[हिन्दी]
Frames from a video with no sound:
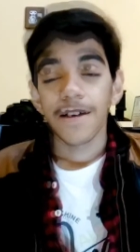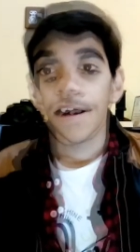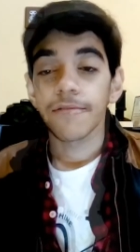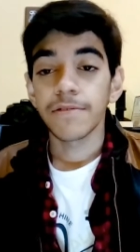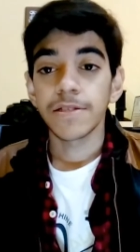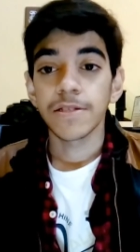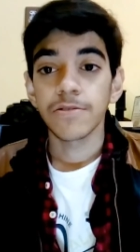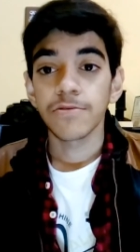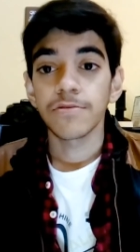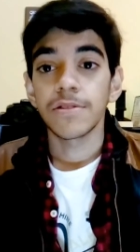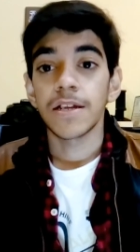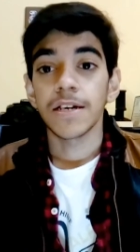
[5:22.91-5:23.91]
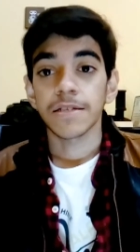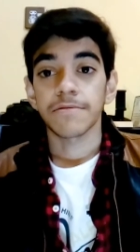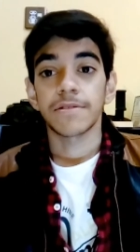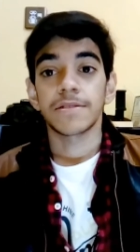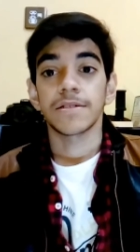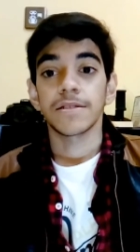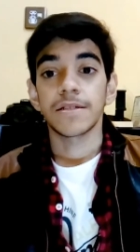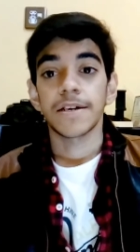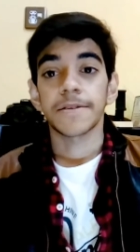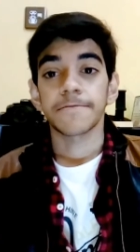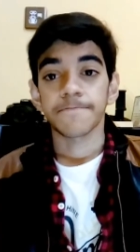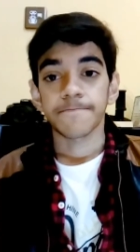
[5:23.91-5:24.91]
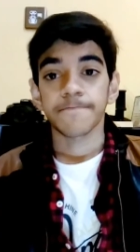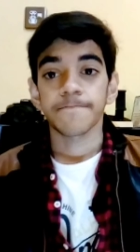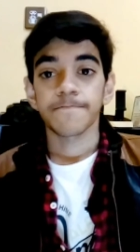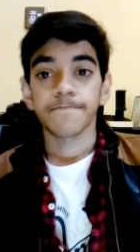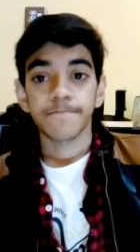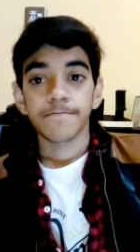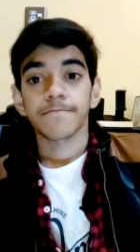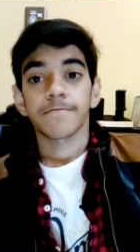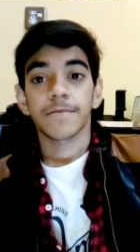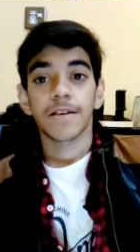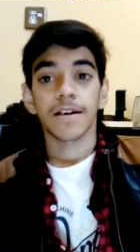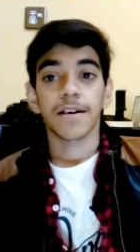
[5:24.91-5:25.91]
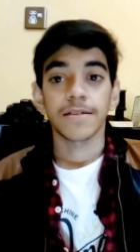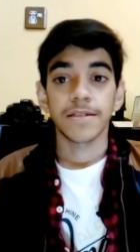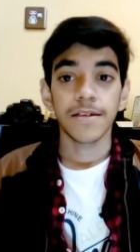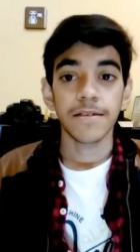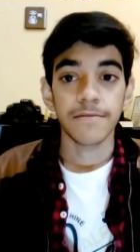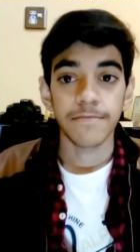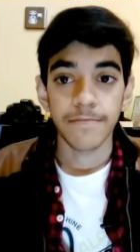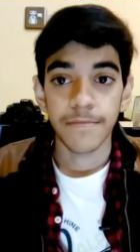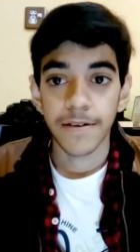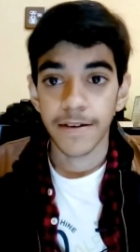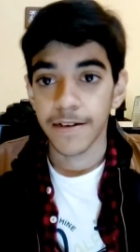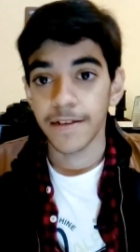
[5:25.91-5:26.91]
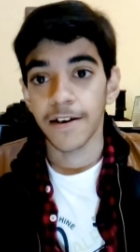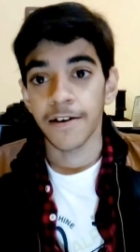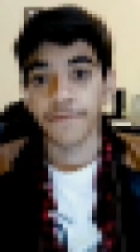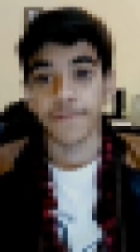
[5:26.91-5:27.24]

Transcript: आई विल सी यू इन द नेक्स्ट वन टिल दैट क्या कहा जाए अल्लाह